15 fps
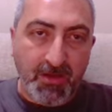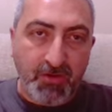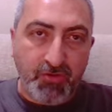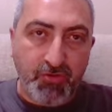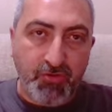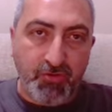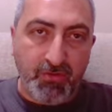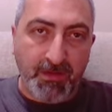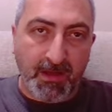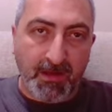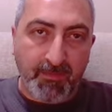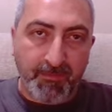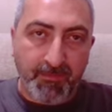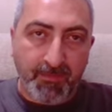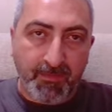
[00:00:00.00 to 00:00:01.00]

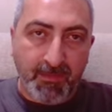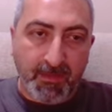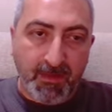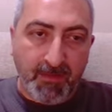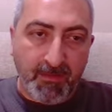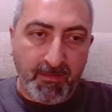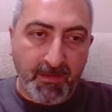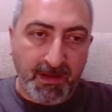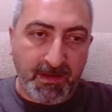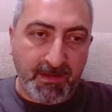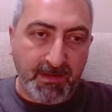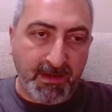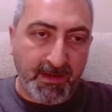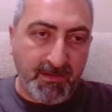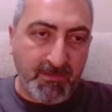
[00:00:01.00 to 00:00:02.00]
Şurada
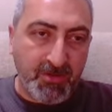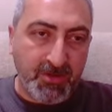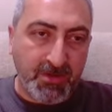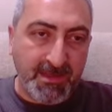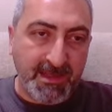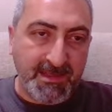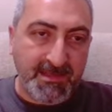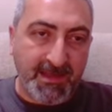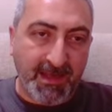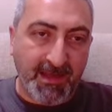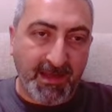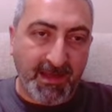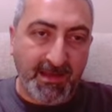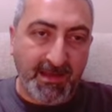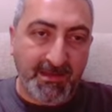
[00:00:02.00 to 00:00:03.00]
bakın ne demiş. Nisan
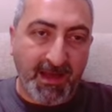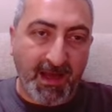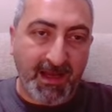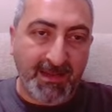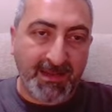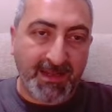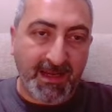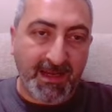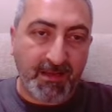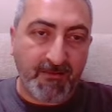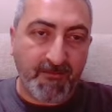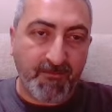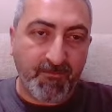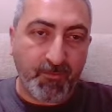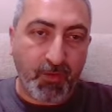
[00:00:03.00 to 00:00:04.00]
ayında
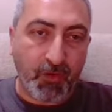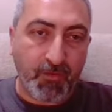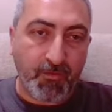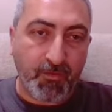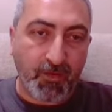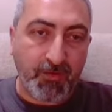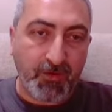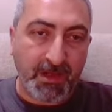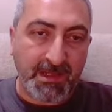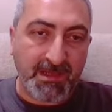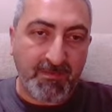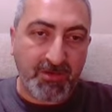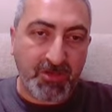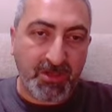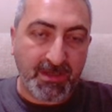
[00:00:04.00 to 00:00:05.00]
alternatif portföy
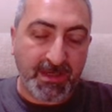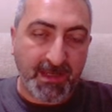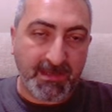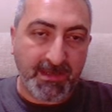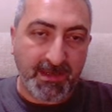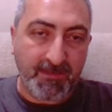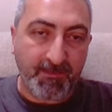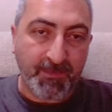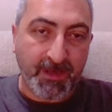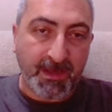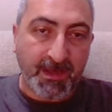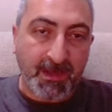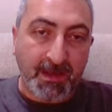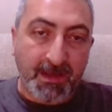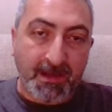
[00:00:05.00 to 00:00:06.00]
yönetimi şirketi
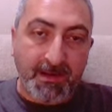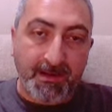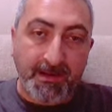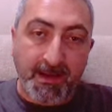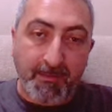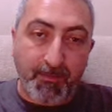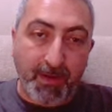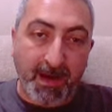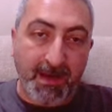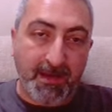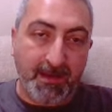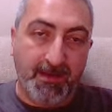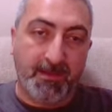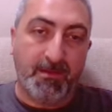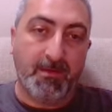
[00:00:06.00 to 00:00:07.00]

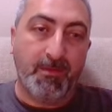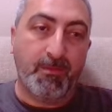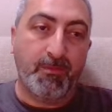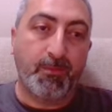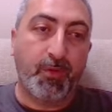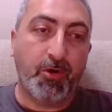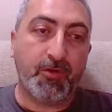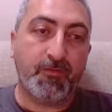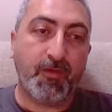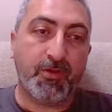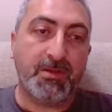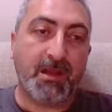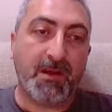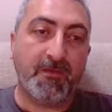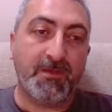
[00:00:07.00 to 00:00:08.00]
Repay
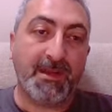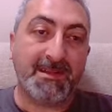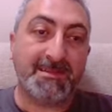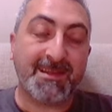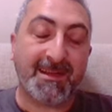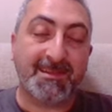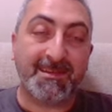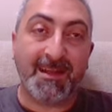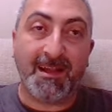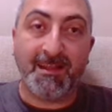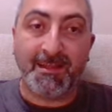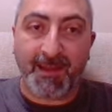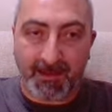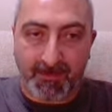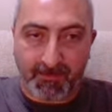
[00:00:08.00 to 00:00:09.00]
portföy tarafından satın
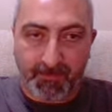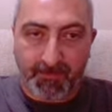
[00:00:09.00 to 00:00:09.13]
alınan